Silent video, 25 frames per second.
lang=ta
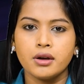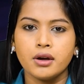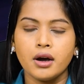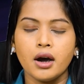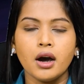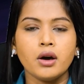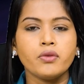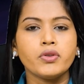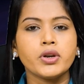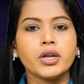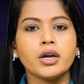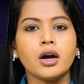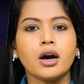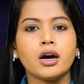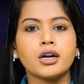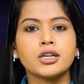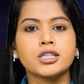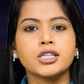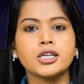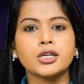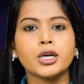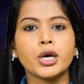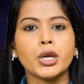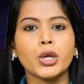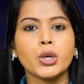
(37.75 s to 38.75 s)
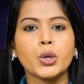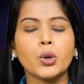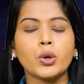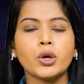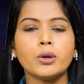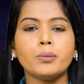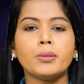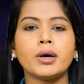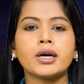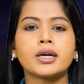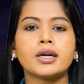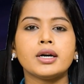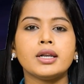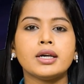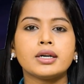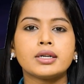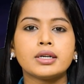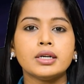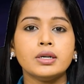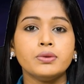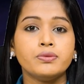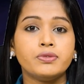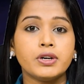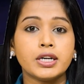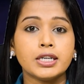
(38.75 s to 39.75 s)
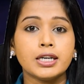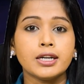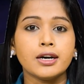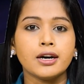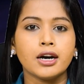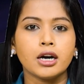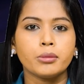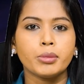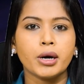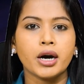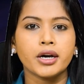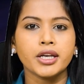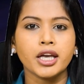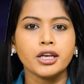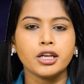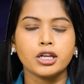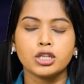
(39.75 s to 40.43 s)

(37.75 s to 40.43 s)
காவிரி ஆற்றங்கரையோர் மக்களுக்கு வெள்ள அபாய